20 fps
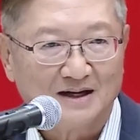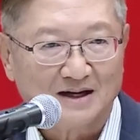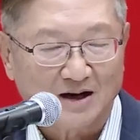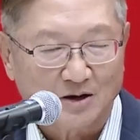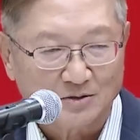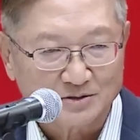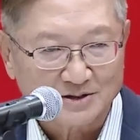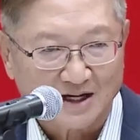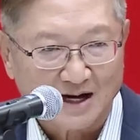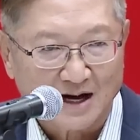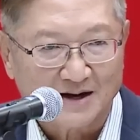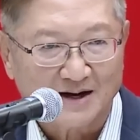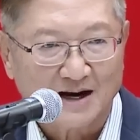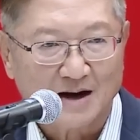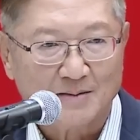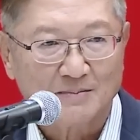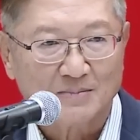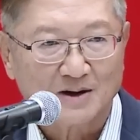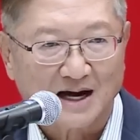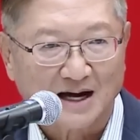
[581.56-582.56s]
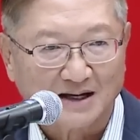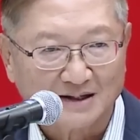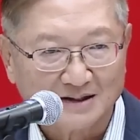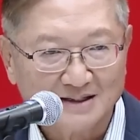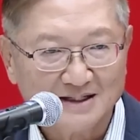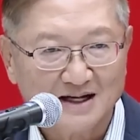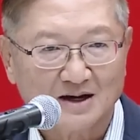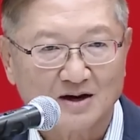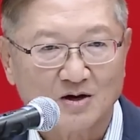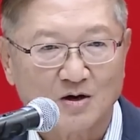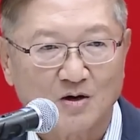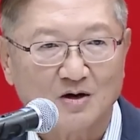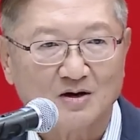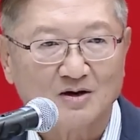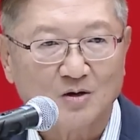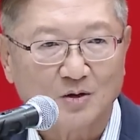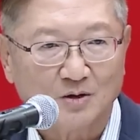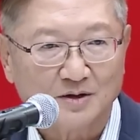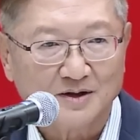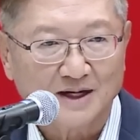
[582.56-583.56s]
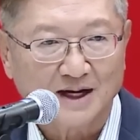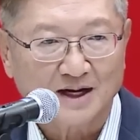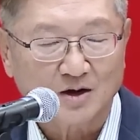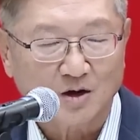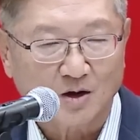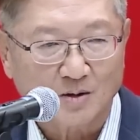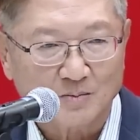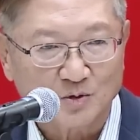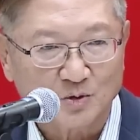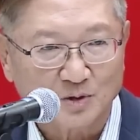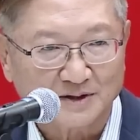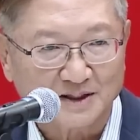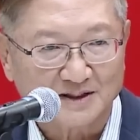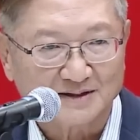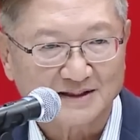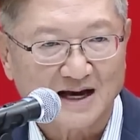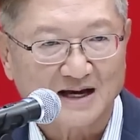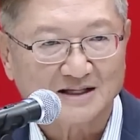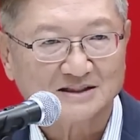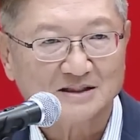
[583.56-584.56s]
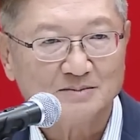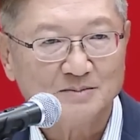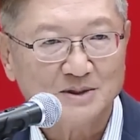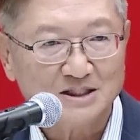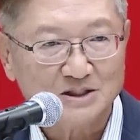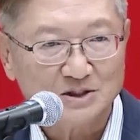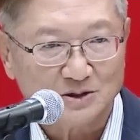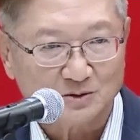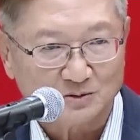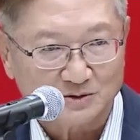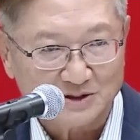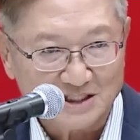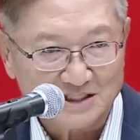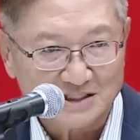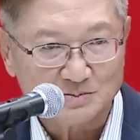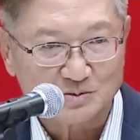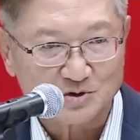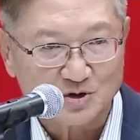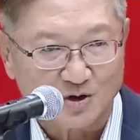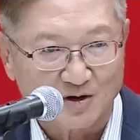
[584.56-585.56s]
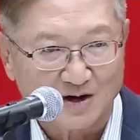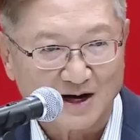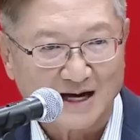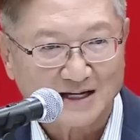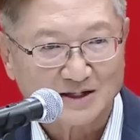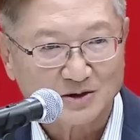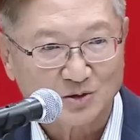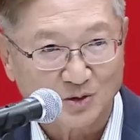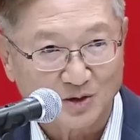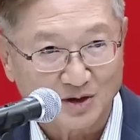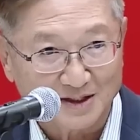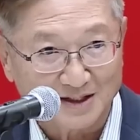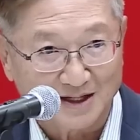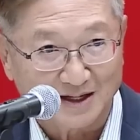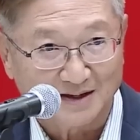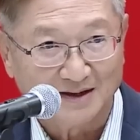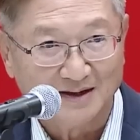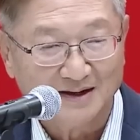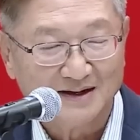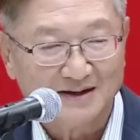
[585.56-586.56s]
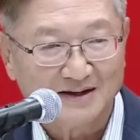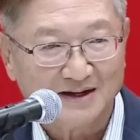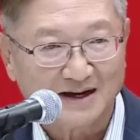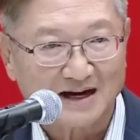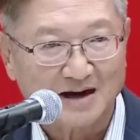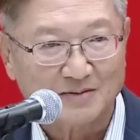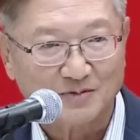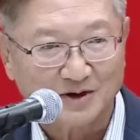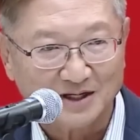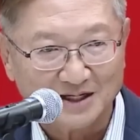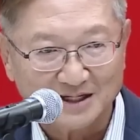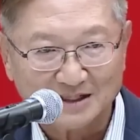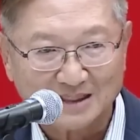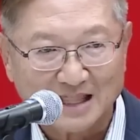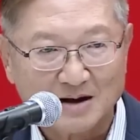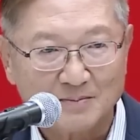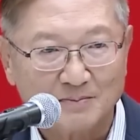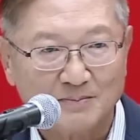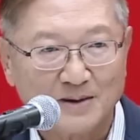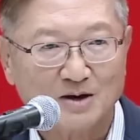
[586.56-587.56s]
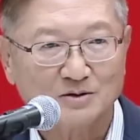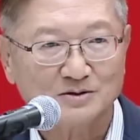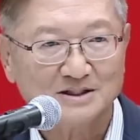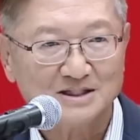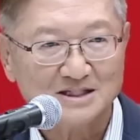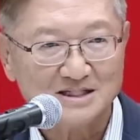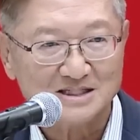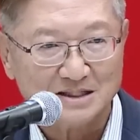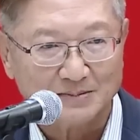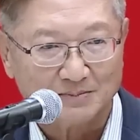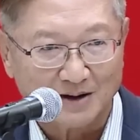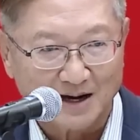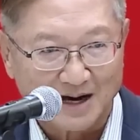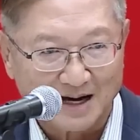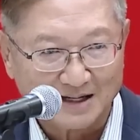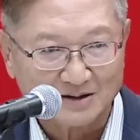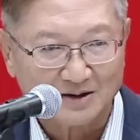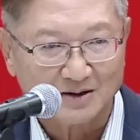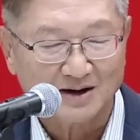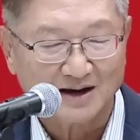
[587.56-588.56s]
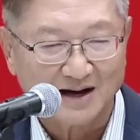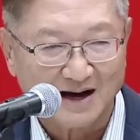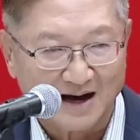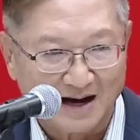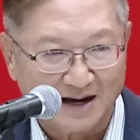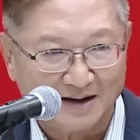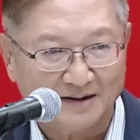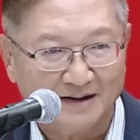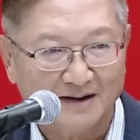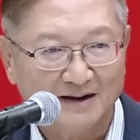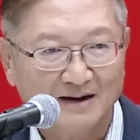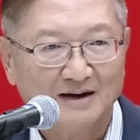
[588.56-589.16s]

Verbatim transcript: เราจะนำคัดเลือกของคนในครอบครัวต่างๆซึ่งมีอยู่ยี่สิบสองล้านครัวเรือนนะครับวันนี้ตั้งเป้ายี่สิบล้านงาน